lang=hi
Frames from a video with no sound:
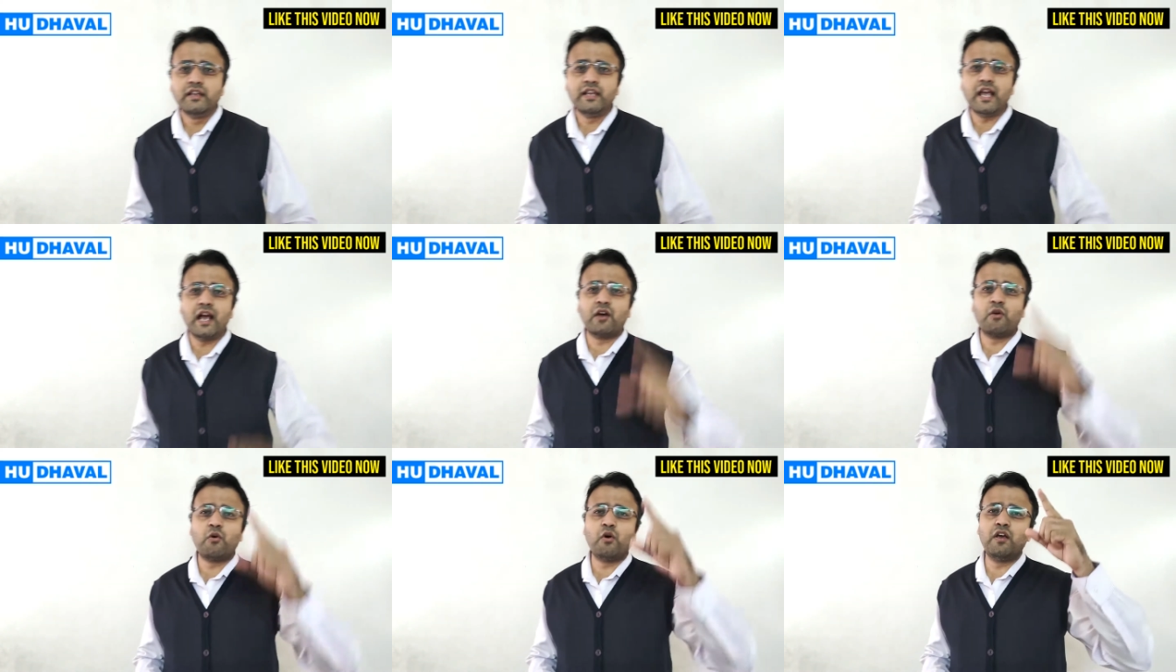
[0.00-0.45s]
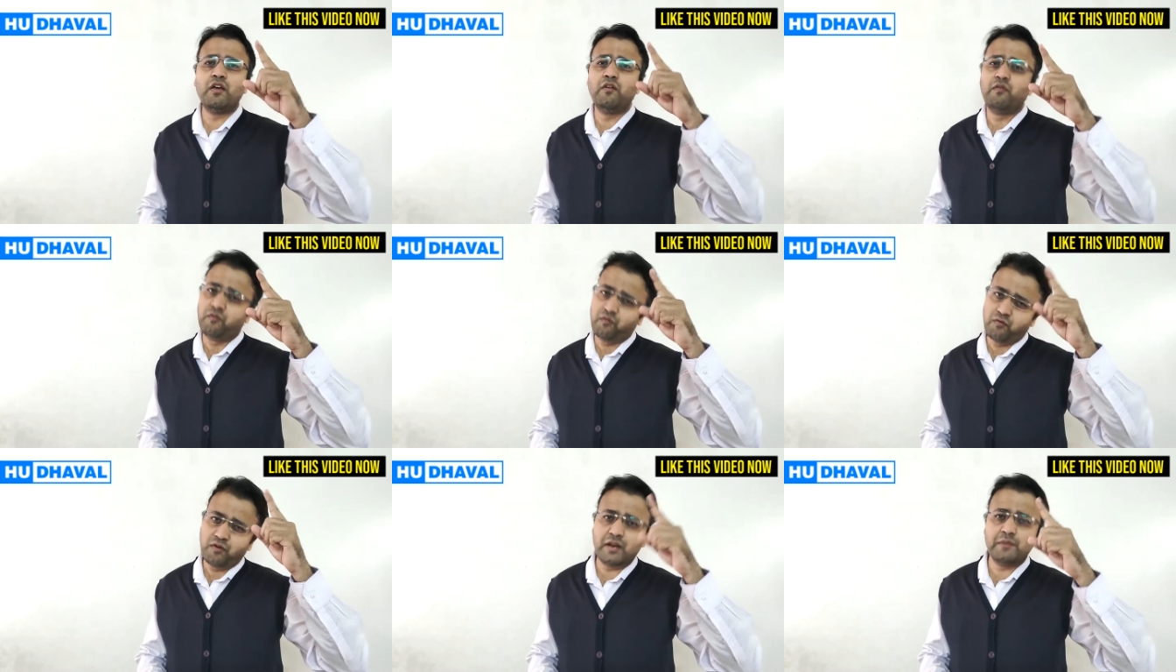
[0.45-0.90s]
या कोई
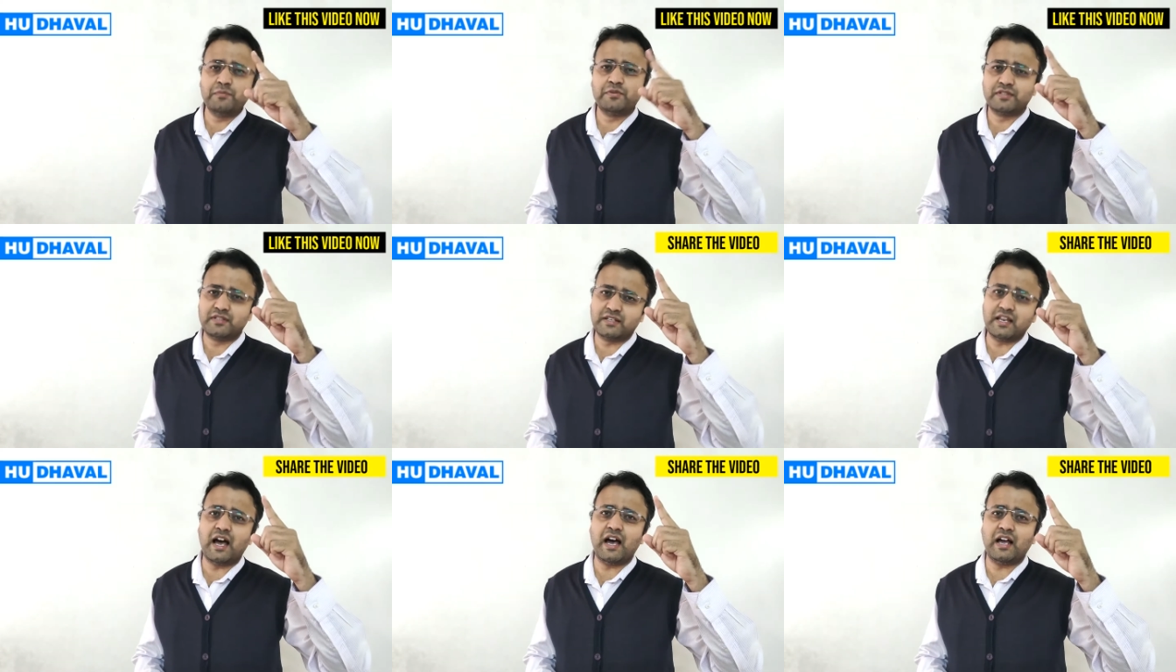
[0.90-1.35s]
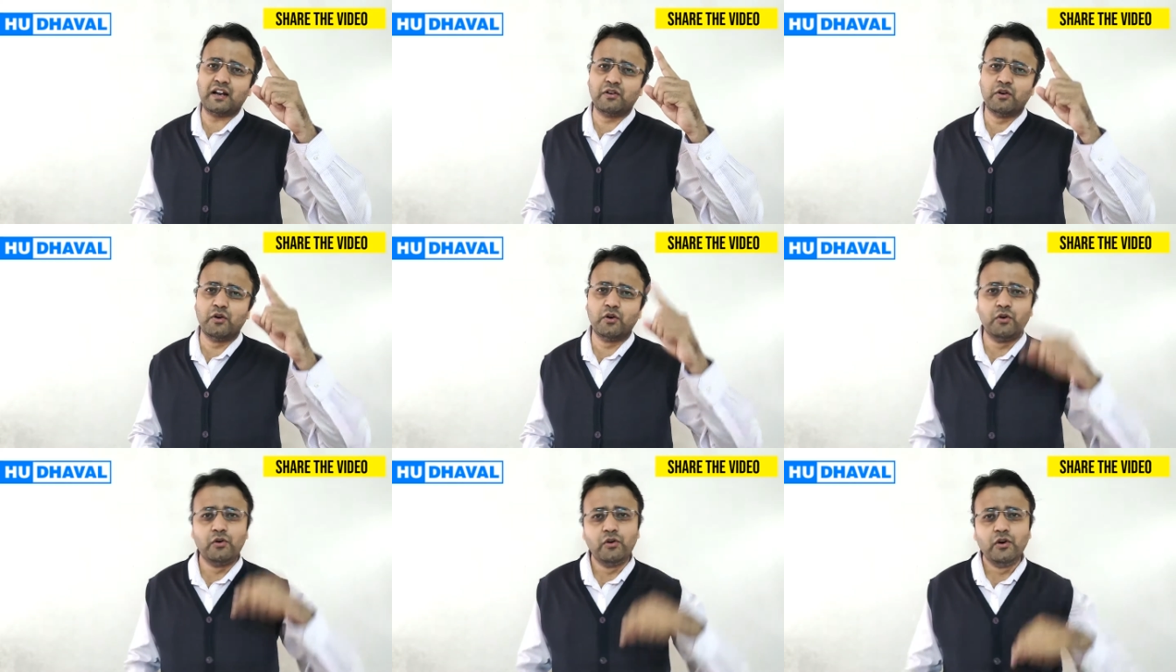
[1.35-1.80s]
फिल्म स्टार
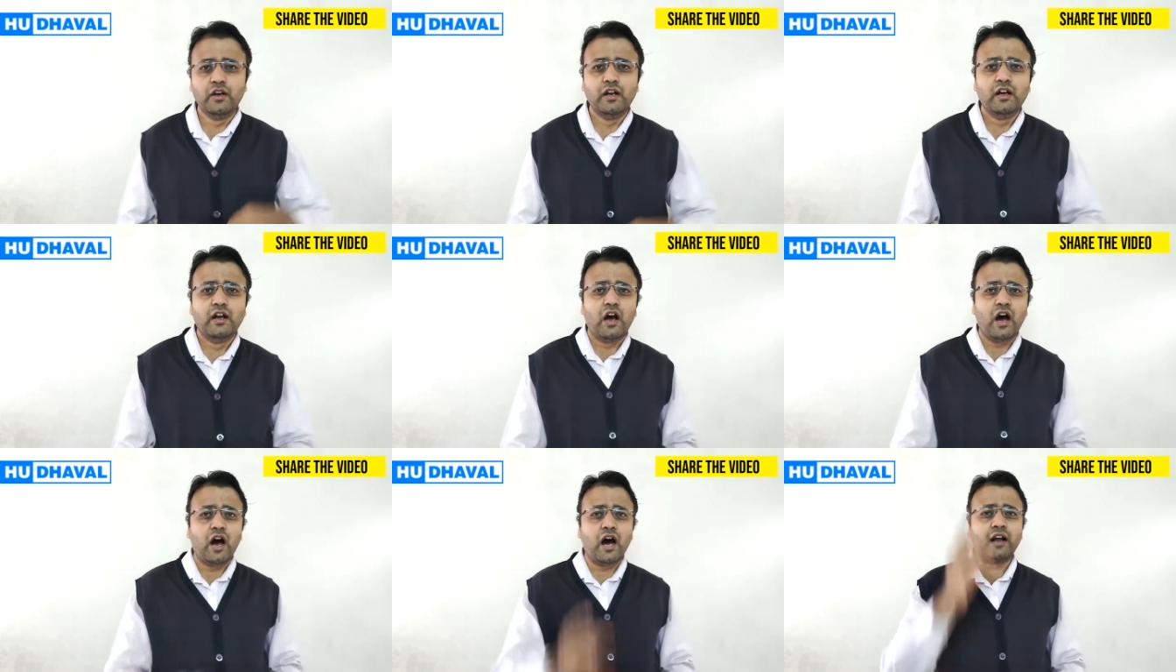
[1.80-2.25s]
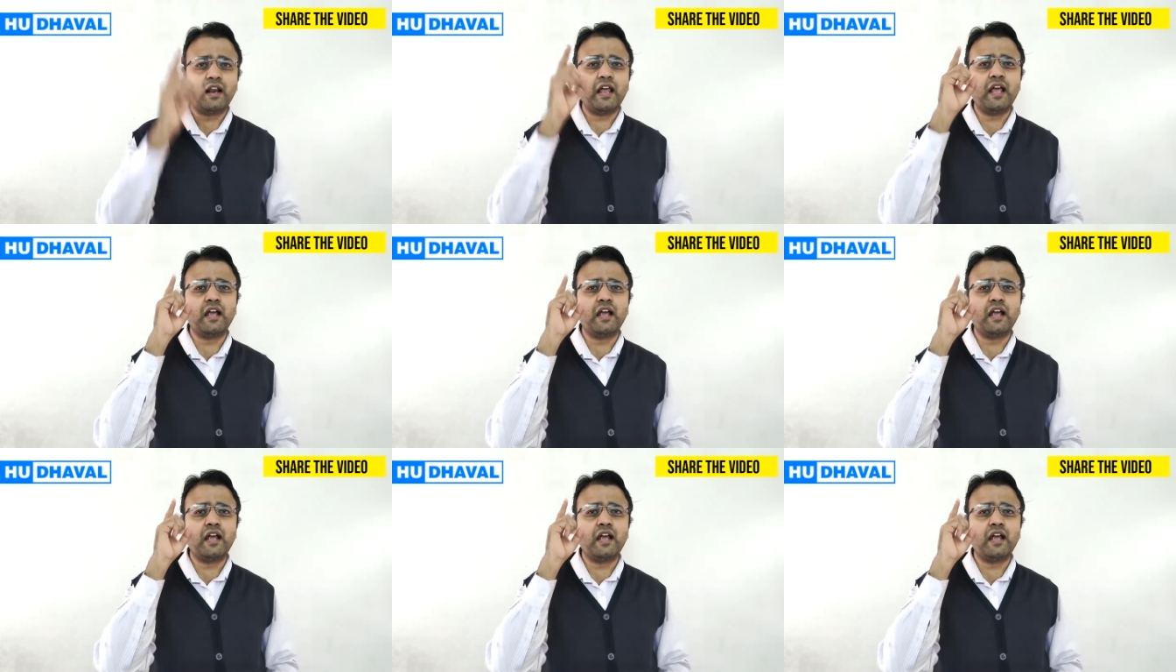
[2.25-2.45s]
हो हर